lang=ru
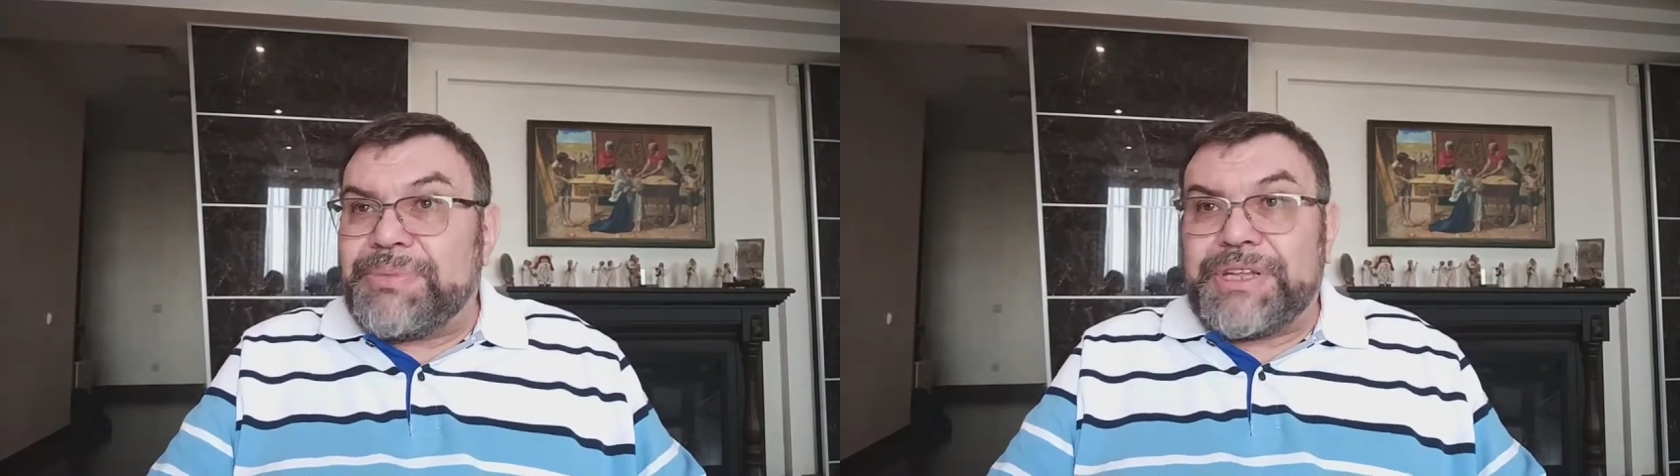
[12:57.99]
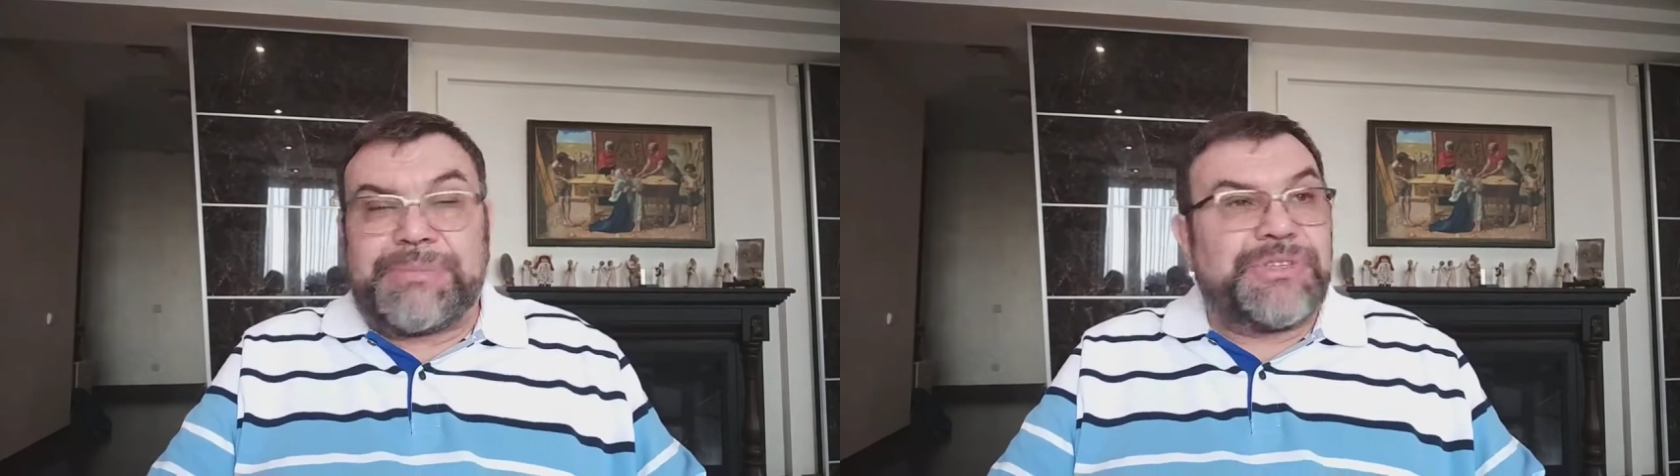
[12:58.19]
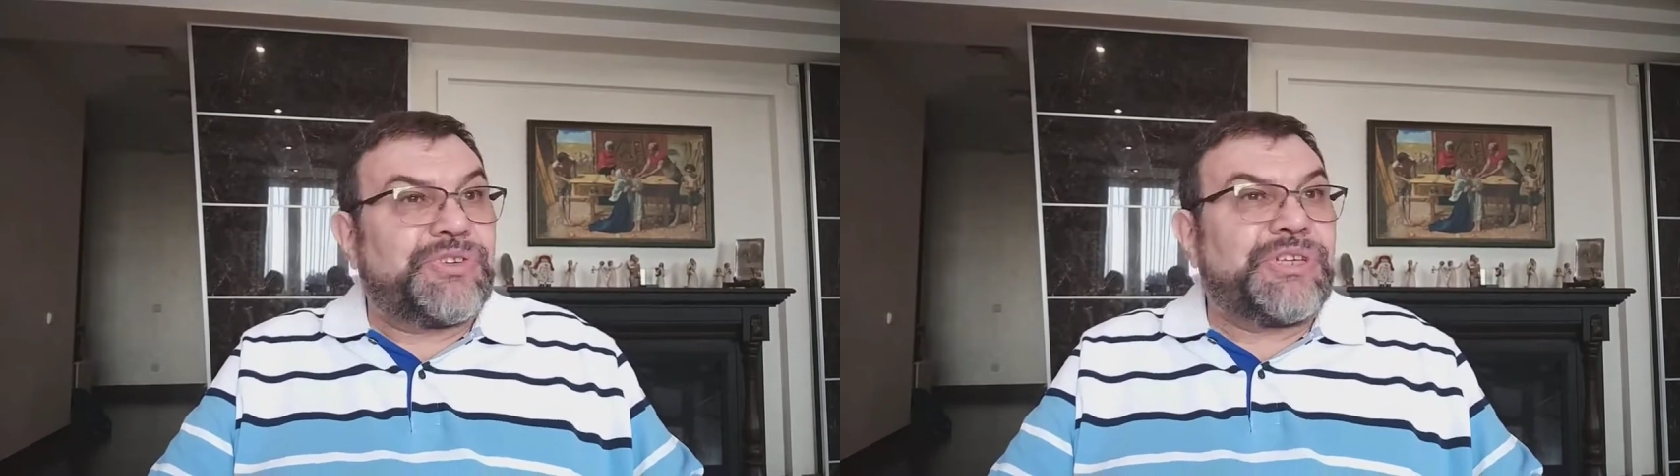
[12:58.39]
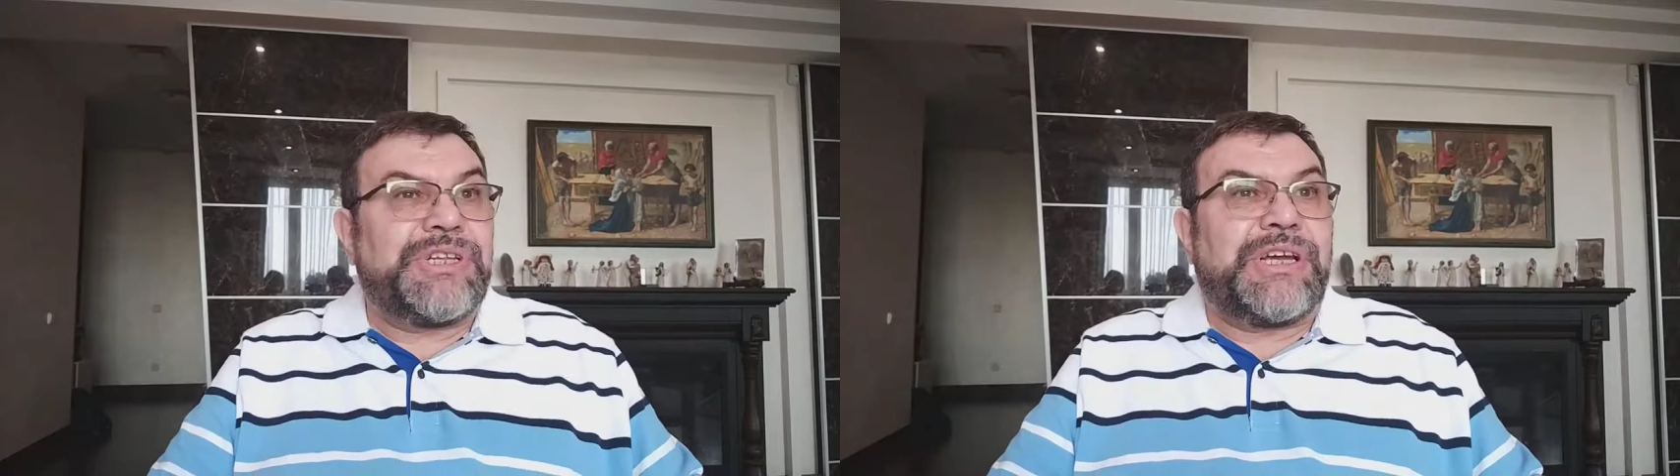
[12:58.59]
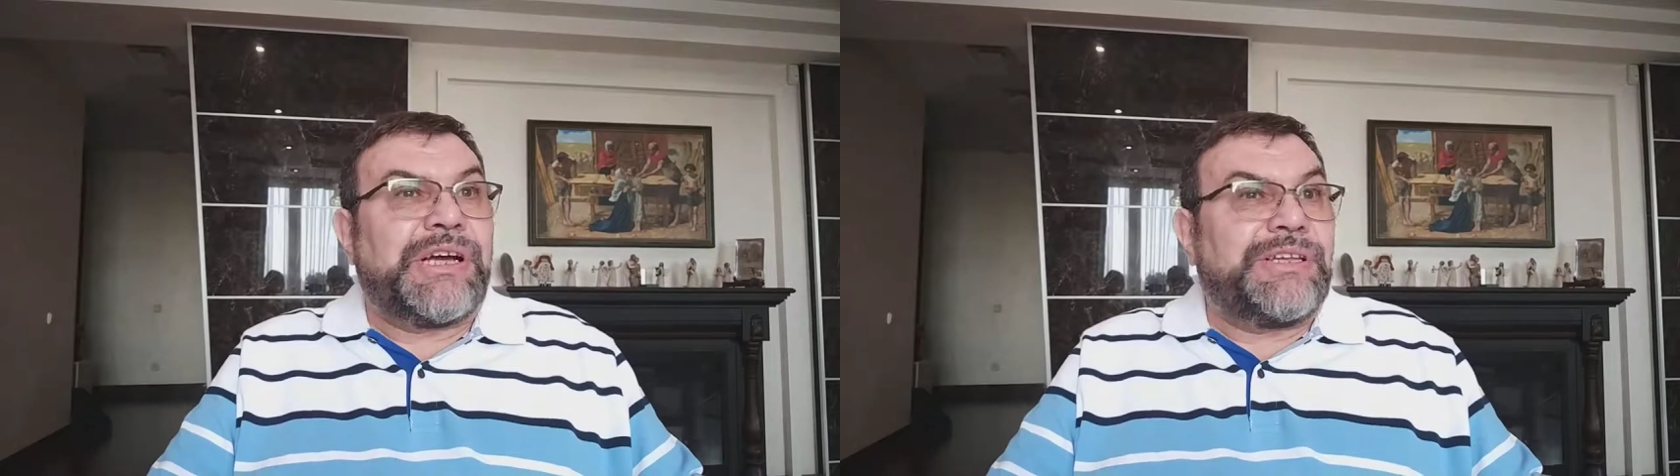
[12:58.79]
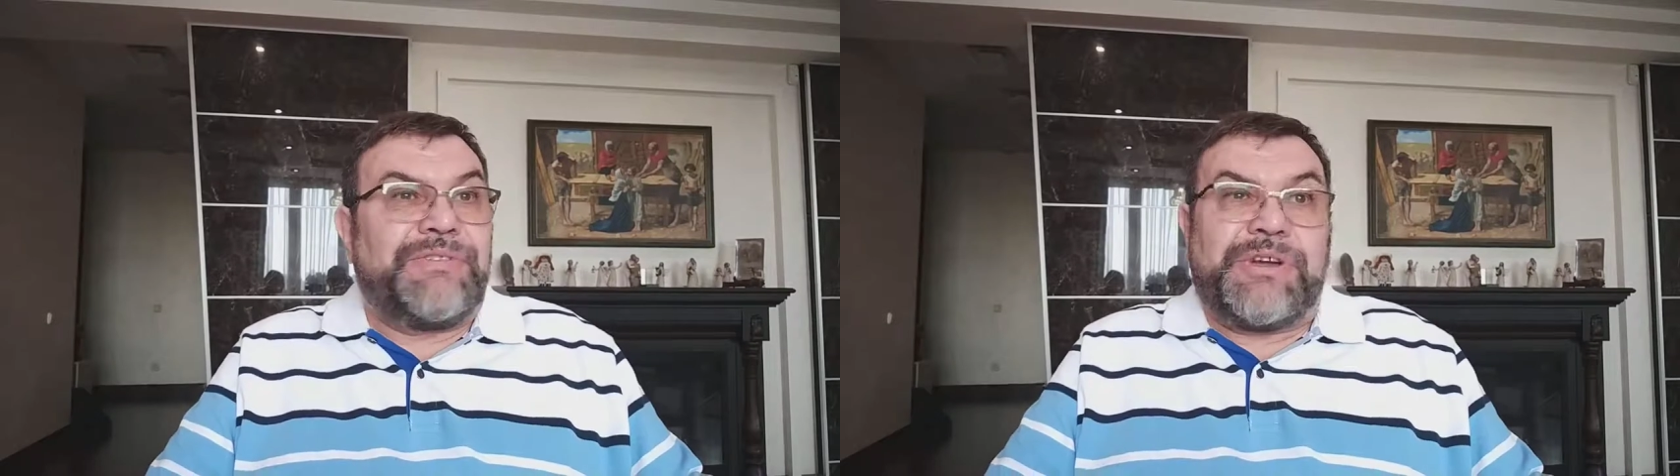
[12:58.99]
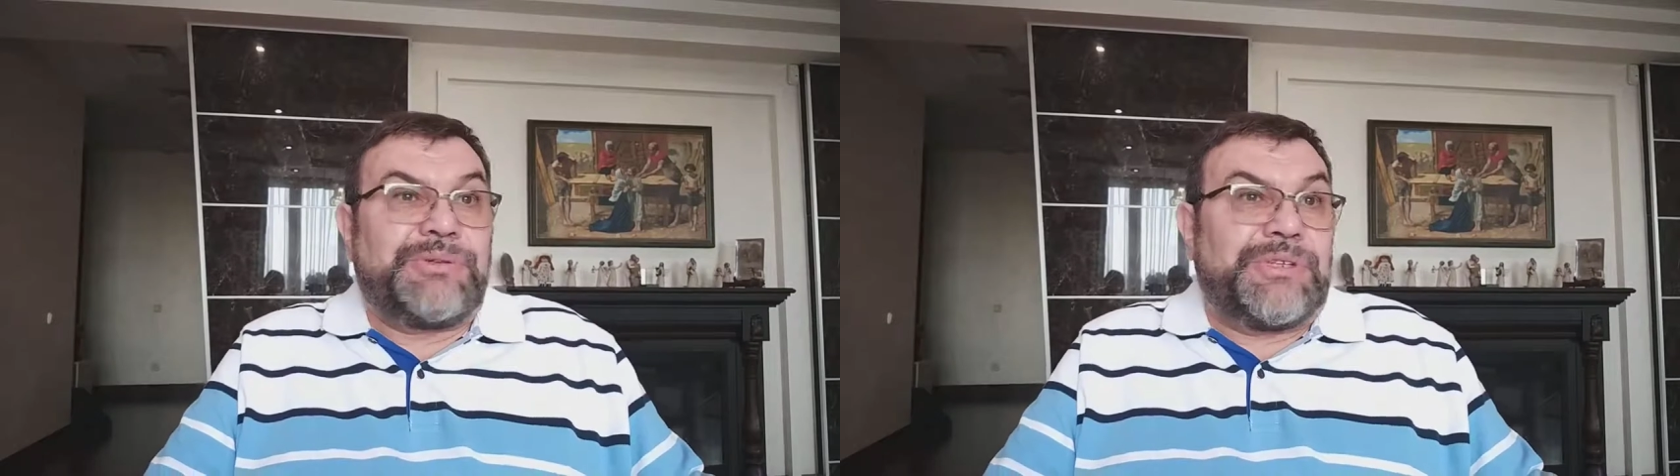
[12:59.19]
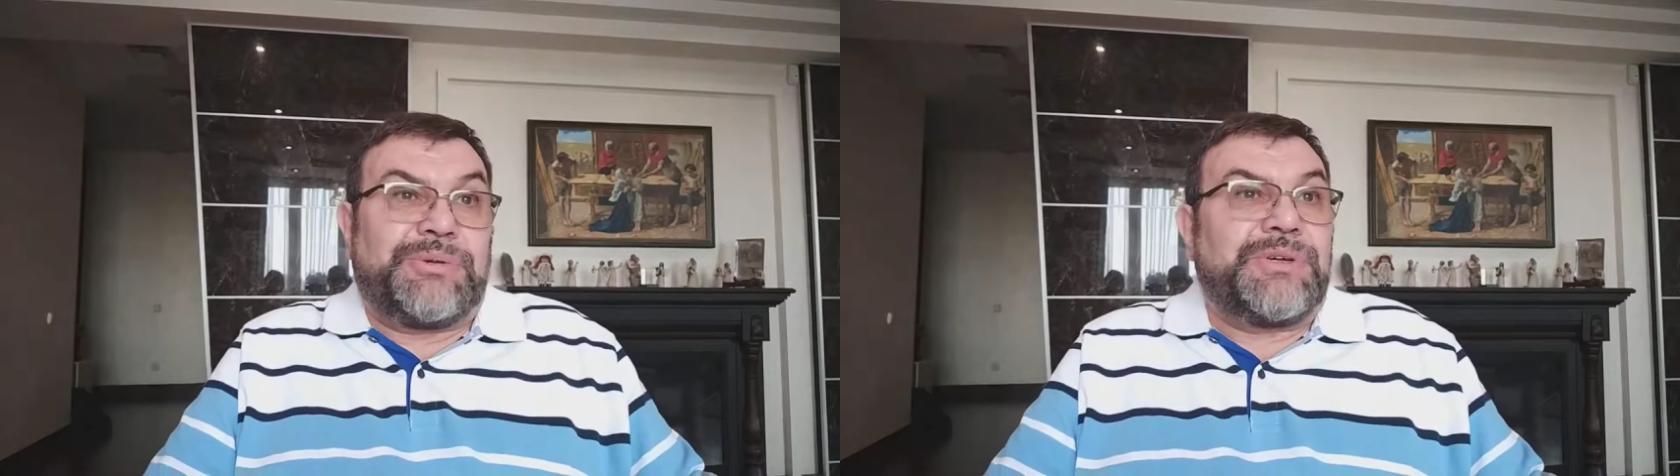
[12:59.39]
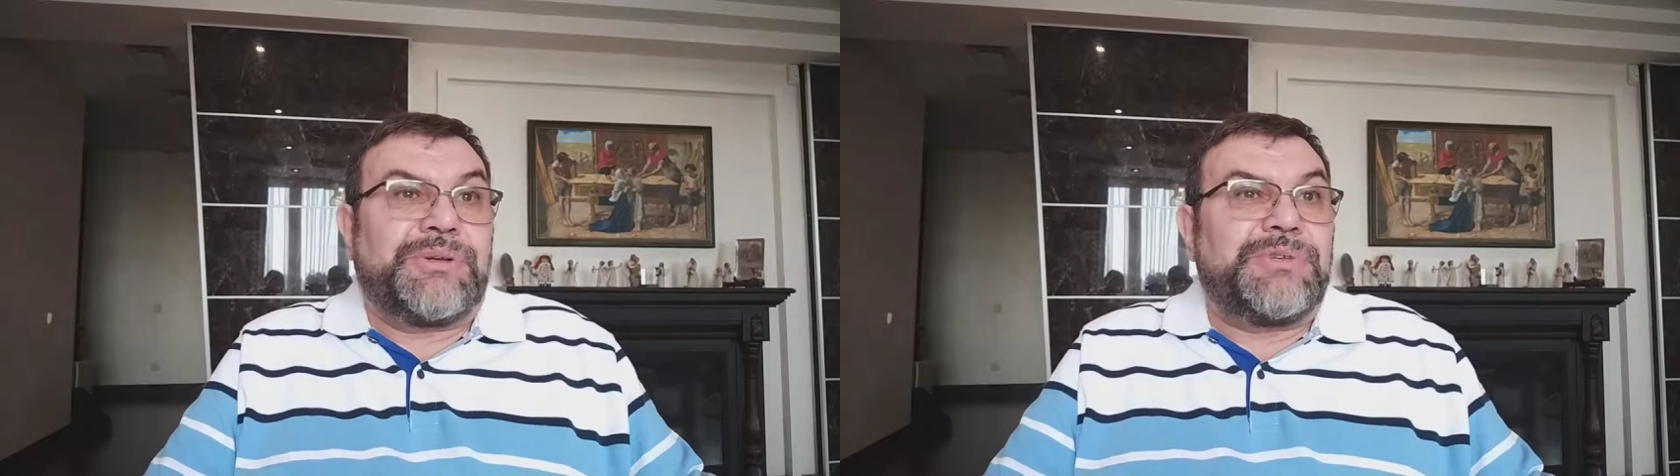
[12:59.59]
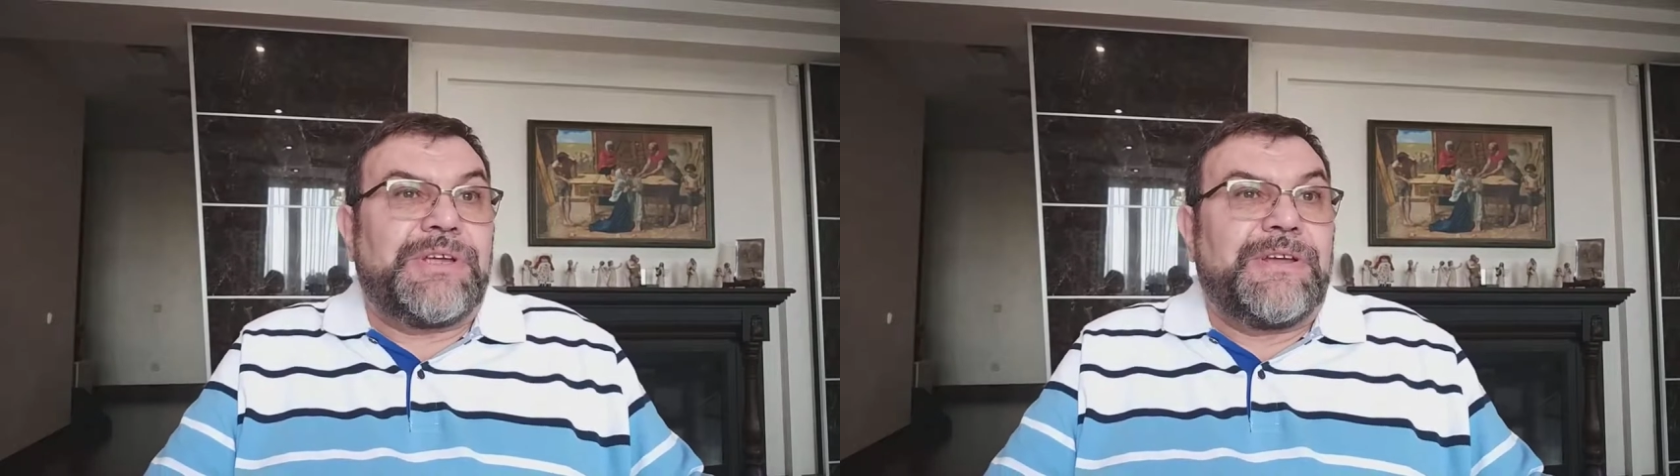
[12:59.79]
при этом совершенно никак не влияют на
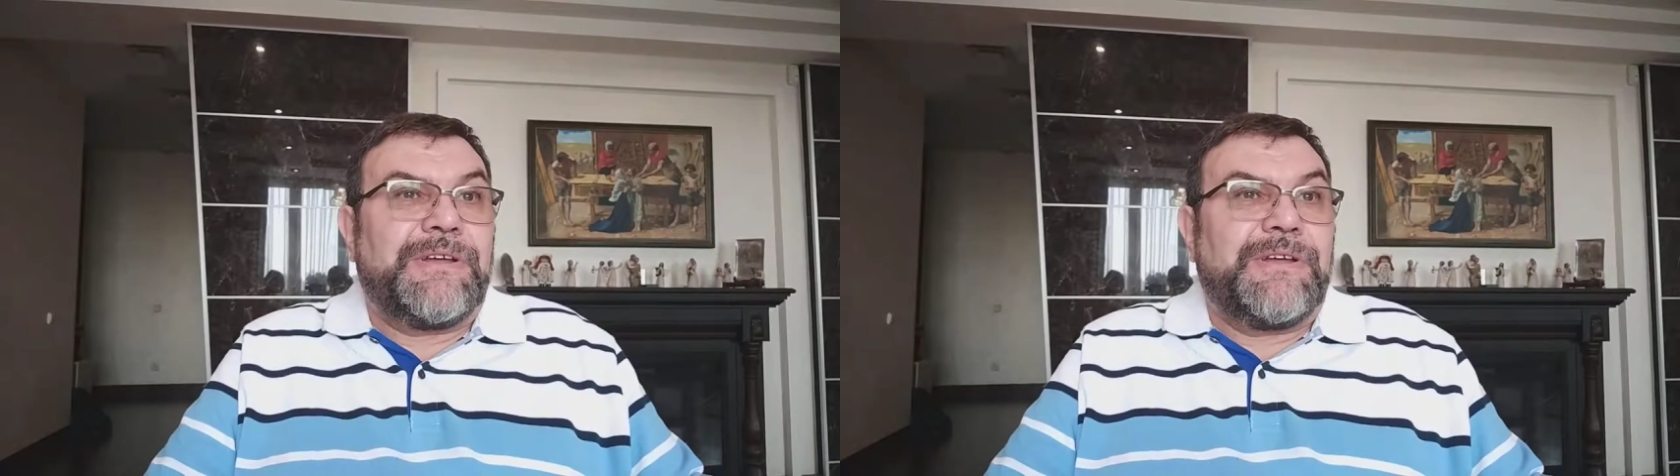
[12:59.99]
других людей.